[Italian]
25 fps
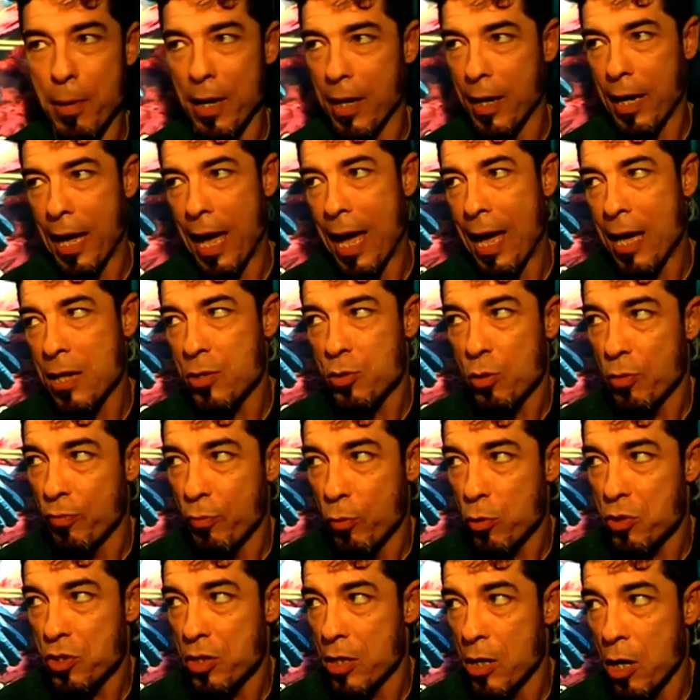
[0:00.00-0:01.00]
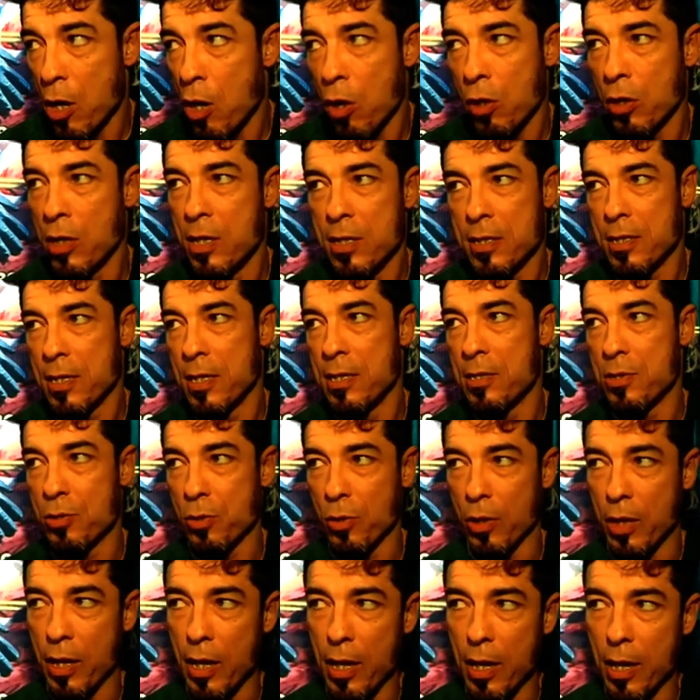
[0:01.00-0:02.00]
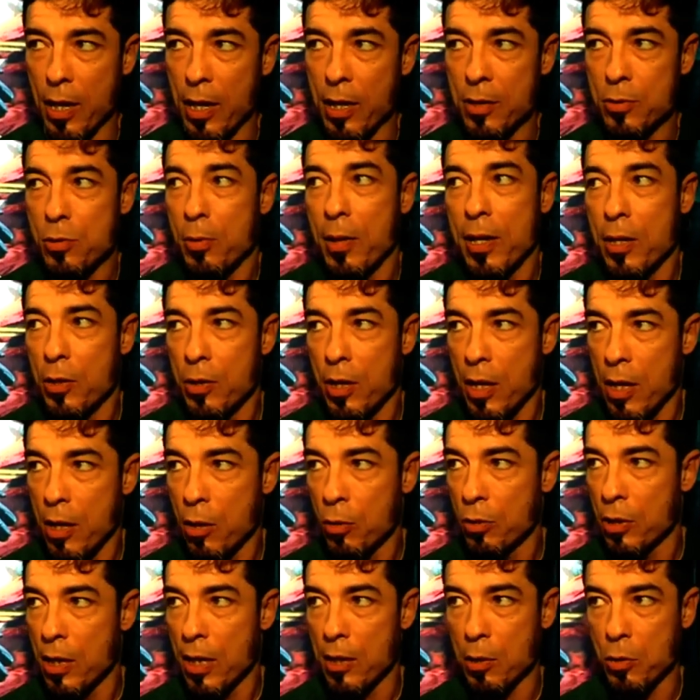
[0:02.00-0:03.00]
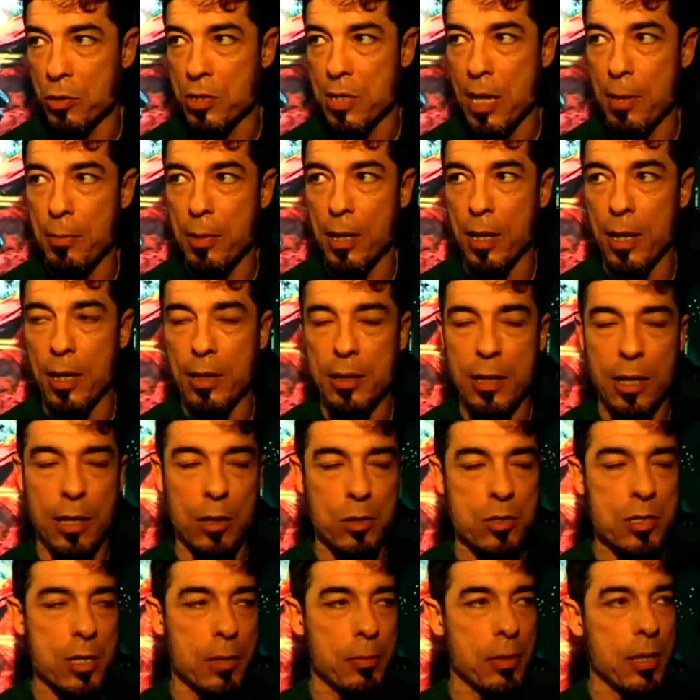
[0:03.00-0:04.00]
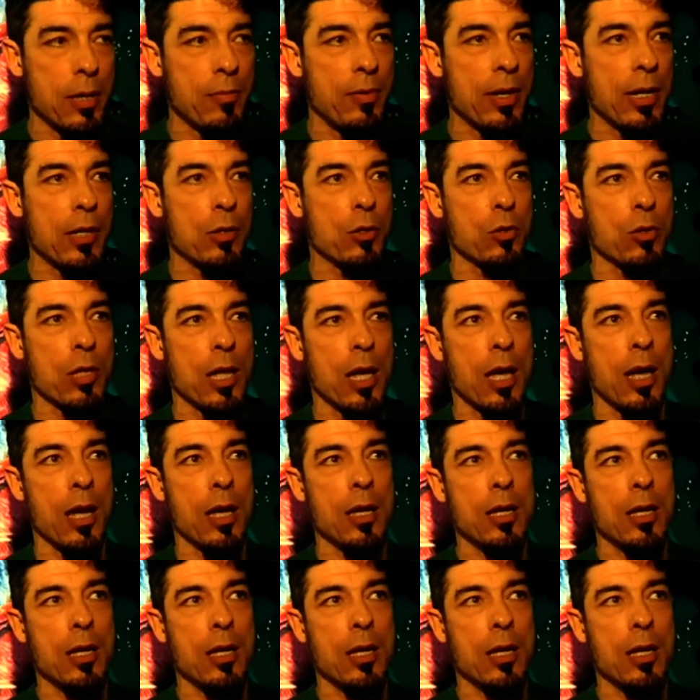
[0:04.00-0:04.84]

per caso e forse no, nel senso che insomma, io dirigo un teatro stabile che è il Teatro Stabile del Veneto da,